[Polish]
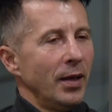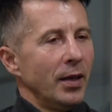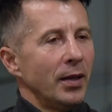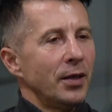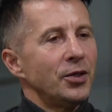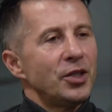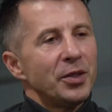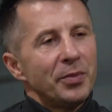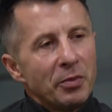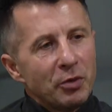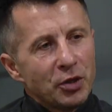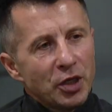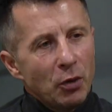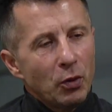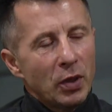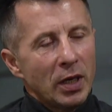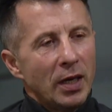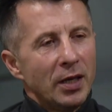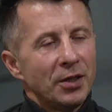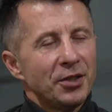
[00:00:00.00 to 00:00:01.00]
gdzie bym chciał
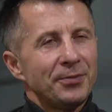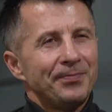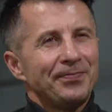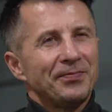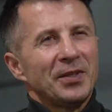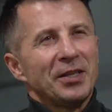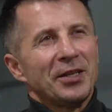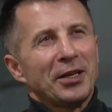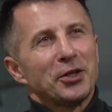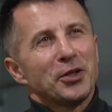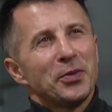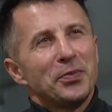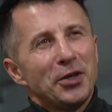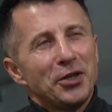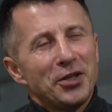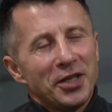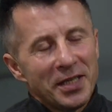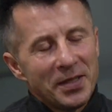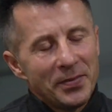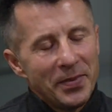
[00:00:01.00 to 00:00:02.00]
grać. Tak sobie
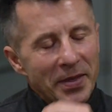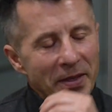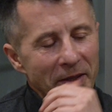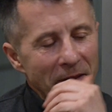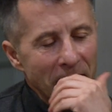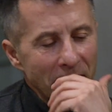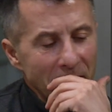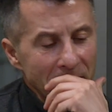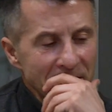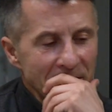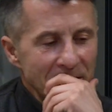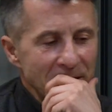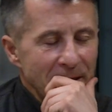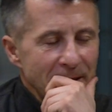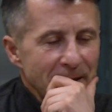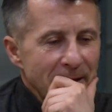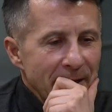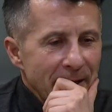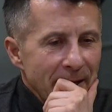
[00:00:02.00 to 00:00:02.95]
siedzę, pamiętam tak dzisiaj.